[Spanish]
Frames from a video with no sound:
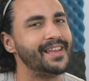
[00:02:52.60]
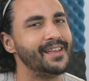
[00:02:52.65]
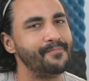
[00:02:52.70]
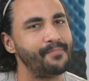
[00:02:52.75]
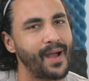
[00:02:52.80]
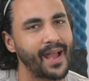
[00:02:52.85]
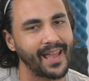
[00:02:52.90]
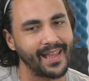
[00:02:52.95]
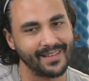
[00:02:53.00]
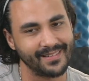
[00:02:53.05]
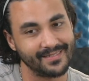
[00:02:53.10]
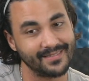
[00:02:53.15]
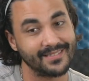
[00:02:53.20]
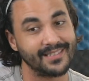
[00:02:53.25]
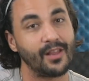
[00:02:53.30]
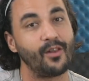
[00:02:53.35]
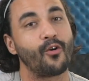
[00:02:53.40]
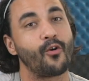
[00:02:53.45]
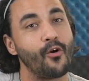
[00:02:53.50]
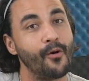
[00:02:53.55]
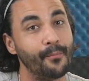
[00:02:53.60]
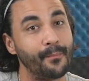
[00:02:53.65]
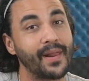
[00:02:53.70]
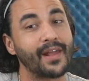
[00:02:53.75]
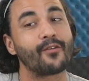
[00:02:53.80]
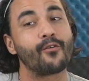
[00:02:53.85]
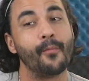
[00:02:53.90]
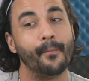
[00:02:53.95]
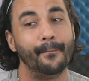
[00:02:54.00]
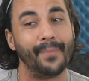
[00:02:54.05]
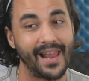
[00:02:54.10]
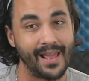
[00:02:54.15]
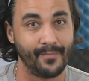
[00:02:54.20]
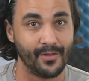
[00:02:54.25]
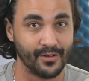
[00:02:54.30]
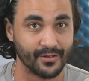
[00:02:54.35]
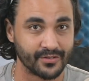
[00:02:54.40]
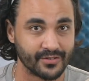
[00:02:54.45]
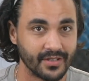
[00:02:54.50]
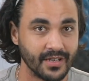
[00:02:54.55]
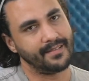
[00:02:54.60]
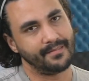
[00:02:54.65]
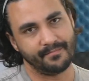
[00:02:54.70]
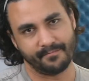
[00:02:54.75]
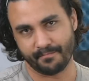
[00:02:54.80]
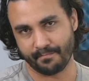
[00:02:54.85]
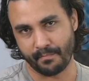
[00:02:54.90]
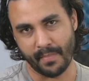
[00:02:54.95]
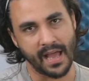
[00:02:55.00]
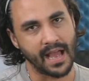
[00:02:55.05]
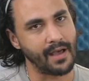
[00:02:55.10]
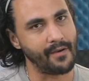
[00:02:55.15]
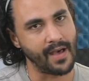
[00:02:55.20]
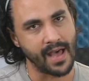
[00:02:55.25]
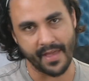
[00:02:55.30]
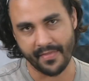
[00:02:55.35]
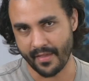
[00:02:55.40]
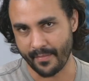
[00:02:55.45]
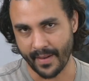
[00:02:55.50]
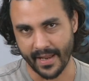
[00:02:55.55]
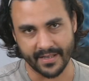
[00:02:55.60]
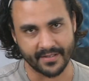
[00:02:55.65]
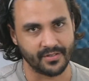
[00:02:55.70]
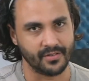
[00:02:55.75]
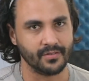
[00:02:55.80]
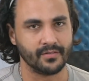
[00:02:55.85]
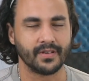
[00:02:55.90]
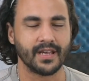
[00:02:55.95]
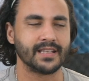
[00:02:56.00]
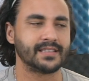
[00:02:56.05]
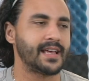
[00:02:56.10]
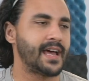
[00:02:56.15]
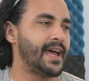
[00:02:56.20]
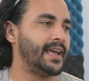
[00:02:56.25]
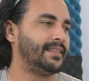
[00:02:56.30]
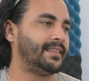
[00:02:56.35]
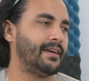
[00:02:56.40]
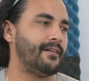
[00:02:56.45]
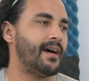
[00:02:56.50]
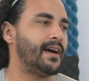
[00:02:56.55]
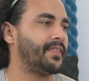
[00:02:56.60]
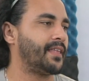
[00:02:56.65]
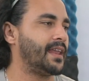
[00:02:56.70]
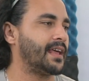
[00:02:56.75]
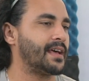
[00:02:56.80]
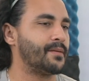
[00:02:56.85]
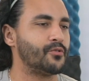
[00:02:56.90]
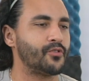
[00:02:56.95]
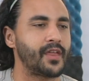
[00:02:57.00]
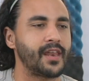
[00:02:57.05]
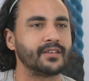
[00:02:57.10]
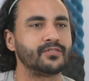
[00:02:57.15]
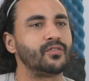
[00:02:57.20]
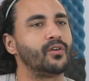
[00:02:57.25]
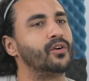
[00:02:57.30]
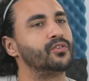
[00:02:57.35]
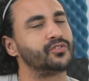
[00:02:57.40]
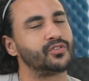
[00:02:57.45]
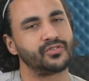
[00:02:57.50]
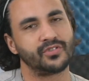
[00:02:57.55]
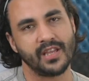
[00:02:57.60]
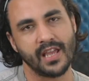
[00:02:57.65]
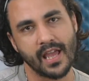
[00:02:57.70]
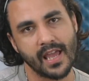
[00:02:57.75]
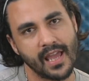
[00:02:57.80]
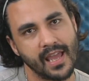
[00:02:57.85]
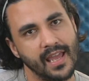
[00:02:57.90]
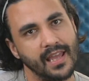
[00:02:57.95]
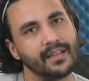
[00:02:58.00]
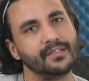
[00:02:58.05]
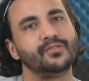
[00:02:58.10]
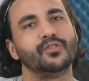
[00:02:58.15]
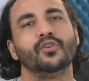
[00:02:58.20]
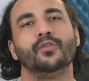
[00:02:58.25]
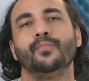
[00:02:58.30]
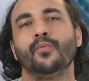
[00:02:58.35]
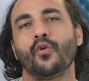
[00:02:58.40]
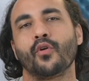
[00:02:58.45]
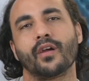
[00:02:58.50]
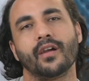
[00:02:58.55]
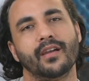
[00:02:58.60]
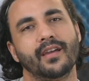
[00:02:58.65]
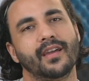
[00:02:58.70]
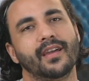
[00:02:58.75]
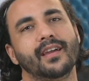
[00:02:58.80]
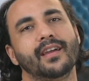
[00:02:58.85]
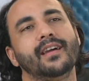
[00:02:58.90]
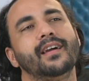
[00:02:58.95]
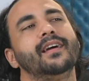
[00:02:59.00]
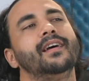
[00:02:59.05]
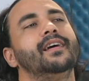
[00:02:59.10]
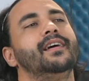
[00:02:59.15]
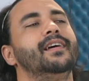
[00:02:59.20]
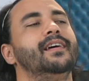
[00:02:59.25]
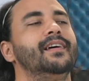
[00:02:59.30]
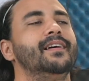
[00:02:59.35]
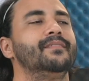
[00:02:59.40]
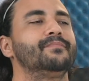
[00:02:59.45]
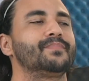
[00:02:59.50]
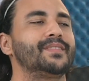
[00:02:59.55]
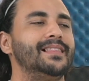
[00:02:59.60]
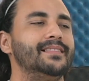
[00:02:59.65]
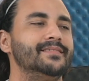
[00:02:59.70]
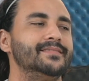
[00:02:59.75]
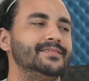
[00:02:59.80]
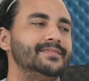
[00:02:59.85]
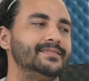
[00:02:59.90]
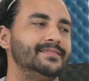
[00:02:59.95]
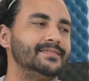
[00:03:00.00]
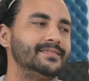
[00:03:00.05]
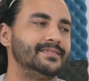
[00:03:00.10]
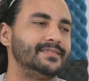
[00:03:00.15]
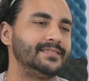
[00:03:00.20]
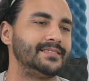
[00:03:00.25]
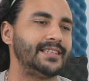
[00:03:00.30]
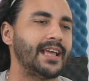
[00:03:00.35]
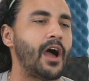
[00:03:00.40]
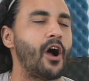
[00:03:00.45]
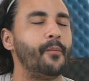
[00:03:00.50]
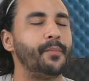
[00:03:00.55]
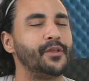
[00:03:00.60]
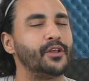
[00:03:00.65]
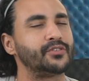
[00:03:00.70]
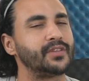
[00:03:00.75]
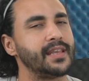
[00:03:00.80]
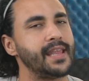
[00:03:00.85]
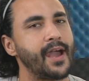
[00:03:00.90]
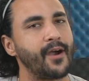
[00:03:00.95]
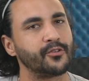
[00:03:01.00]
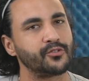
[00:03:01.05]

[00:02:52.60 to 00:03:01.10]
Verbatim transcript: y para que se lo compres con premios. Van a bajar de precio. Esa gente van a tener que poner eso en 800 porque si a Xiaomi no tenía